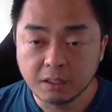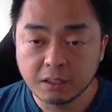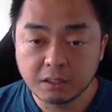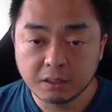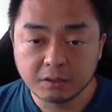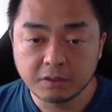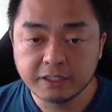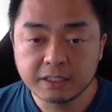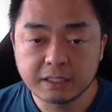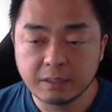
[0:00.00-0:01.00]
é,
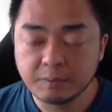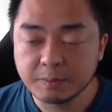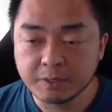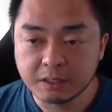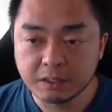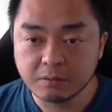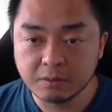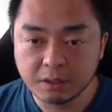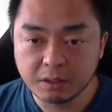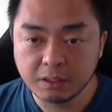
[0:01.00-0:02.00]
toda vez que sai uma
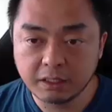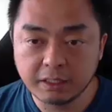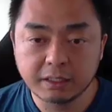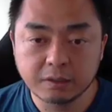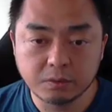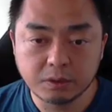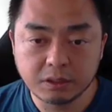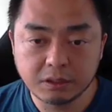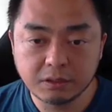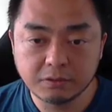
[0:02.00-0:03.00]
expansão, é, ela é
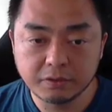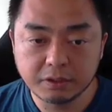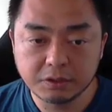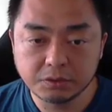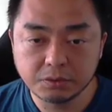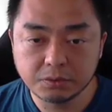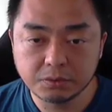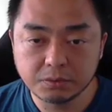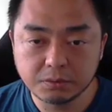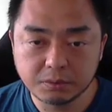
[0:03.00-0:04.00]
gratuita e eu
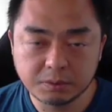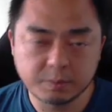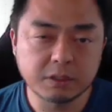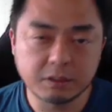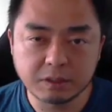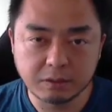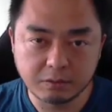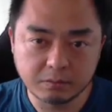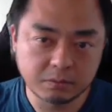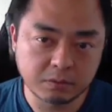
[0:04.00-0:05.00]
vejo expansão,
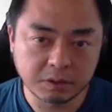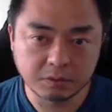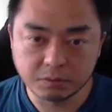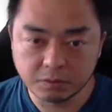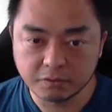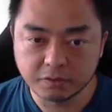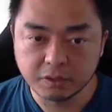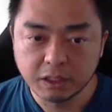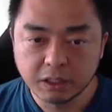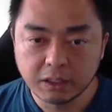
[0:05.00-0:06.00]
assim, um conteúdo
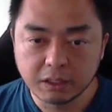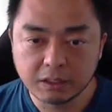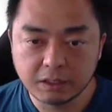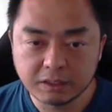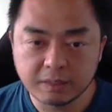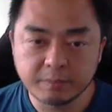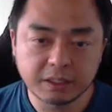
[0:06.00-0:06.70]
novo, é, é